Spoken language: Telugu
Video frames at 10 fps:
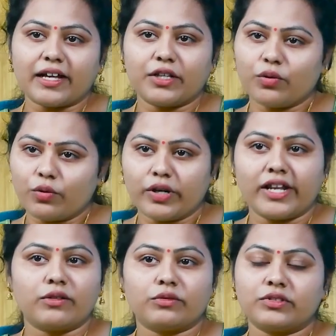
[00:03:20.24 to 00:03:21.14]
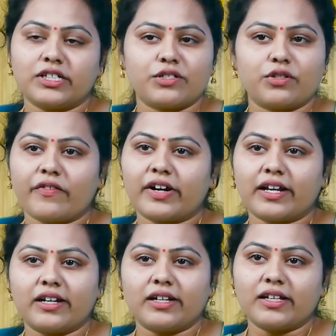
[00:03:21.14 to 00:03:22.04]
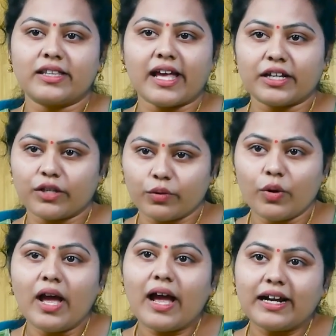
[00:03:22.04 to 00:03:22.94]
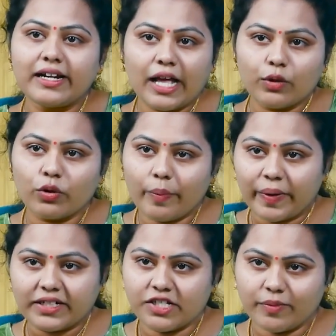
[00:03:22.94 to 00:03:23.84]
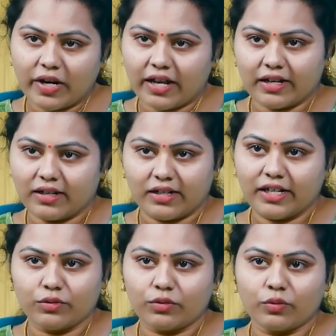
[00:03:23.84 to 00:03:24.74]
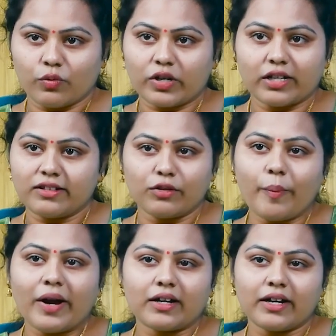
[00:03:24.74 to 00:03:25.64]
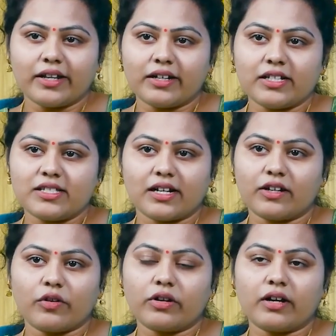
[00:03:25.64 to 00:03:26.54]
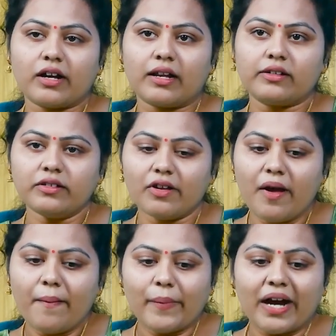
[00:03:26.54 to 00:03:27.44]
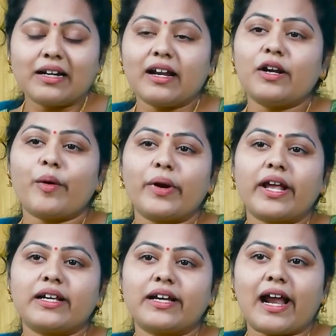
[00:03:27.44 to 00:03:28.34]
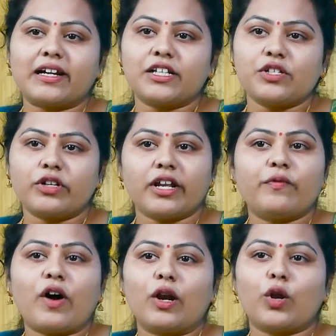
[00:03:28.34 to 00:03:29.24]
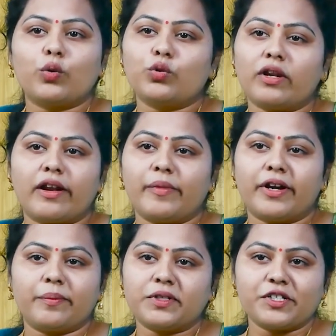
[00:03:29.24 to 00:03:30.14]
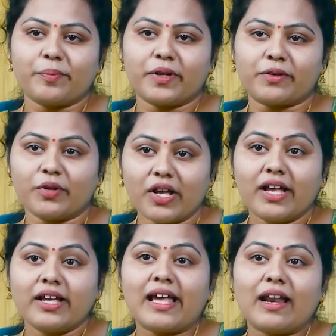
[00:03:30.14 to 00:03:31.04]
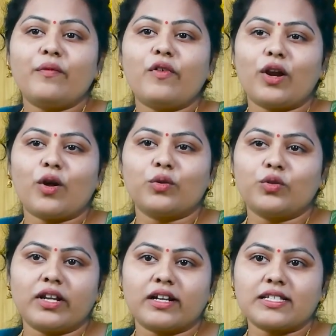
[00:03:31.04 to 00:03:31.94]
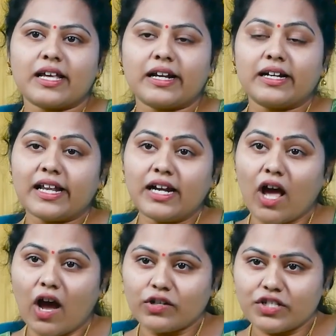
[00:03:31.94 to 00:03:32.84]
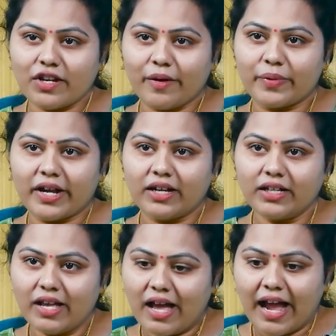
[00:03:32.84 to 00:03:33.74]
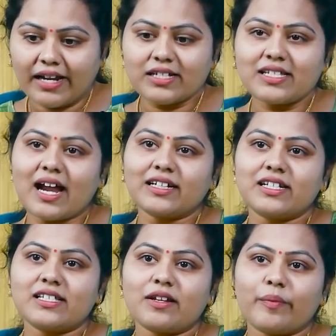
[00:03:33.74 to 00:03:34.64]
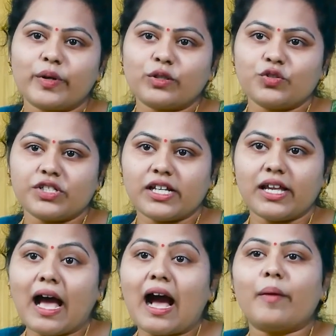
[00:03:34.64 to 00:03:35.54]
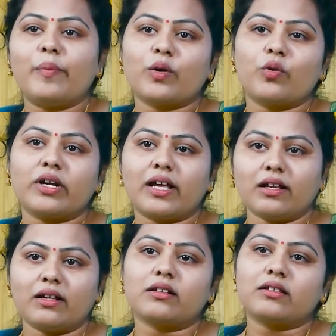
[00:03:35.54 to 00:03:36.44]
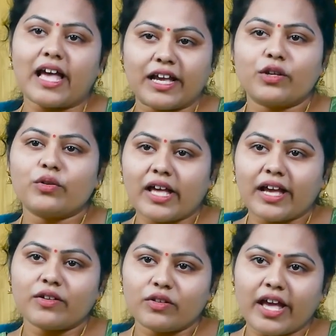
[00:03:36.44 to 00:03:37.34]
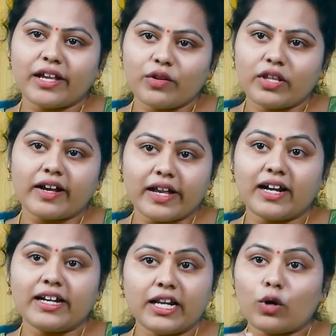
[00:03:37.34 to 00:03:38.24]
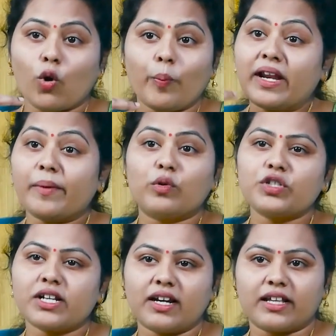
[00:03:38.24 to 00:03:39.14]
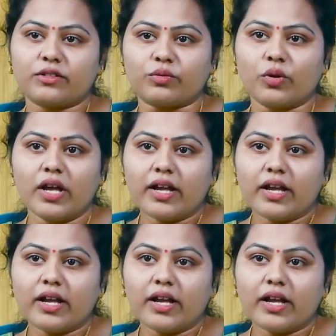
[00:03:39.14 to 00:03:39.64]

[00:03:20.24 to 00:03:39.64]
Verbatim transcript: థ్యాంక్ యూ నేను చేస్తున్న వాటి అన్నిటికీ థ్యాంక్ యూ అంటే అది ఒక పద్యం లాగా నేను ఒక అతనితో మాట్లాడాను రీసెంట్గా ఒక కాల్ మాట్లాడినప్పుడు ఆయన గ్రాటిట్యూడ్ నేను ఫాలో అవుతున్నాను మేడం అని చెప్పారు ఎలా ఫాలో అవుతున్నారు సార్ అంటే నాన్ స్టాప్గా ఆయన స్టార్ట్ చేసినప్పటి నుంచి ఆపకుండా థ్యాంక్ యూ థ్యాంక్ యూ థ్యాంక్ యూ థ్యాంక్ యూ అంటే లోపల ఎమోషన్ లేదు